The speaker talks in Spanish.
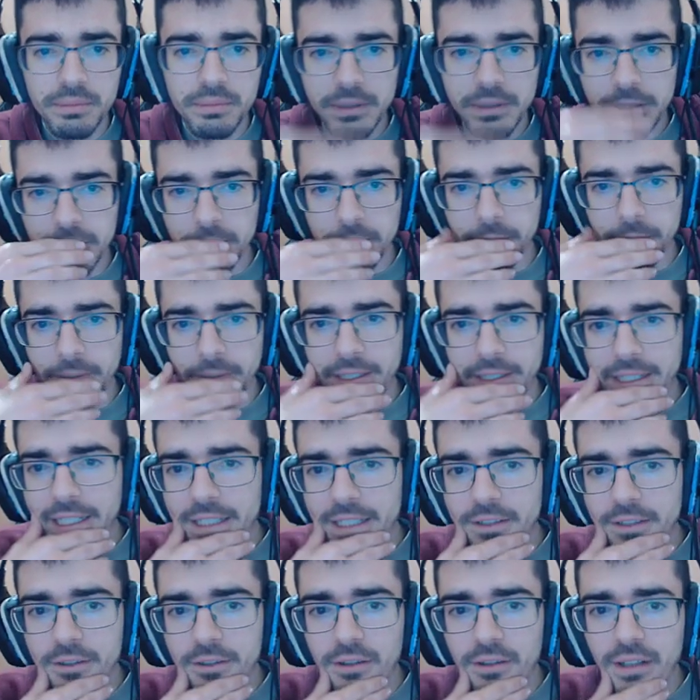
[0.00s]
no
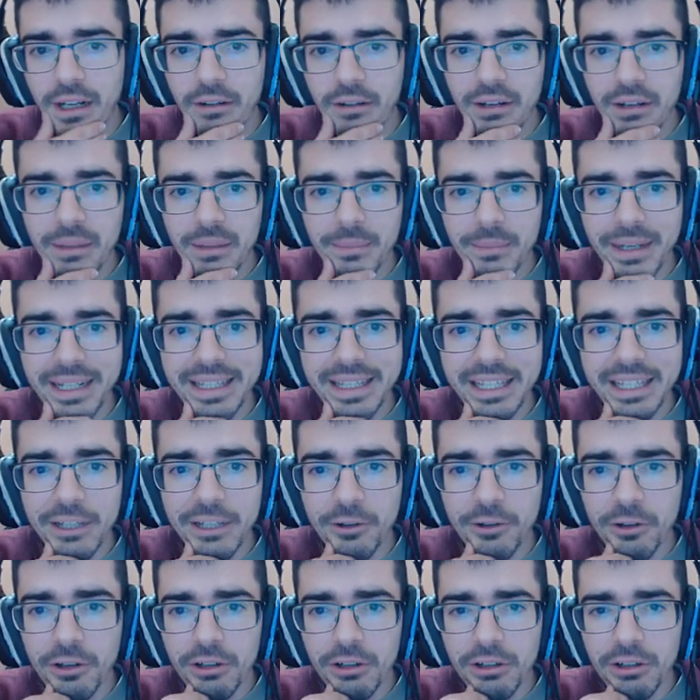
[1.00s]
pequeño. Ahora mal de
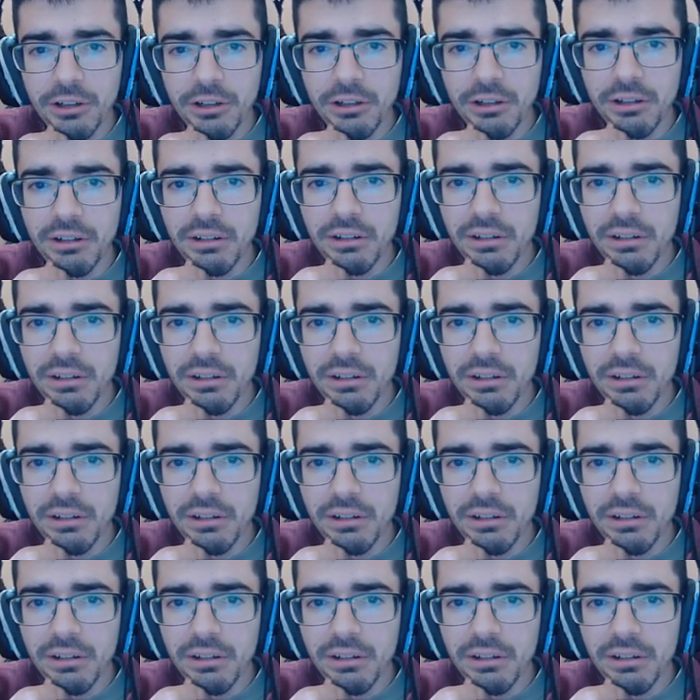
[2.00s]
ojo.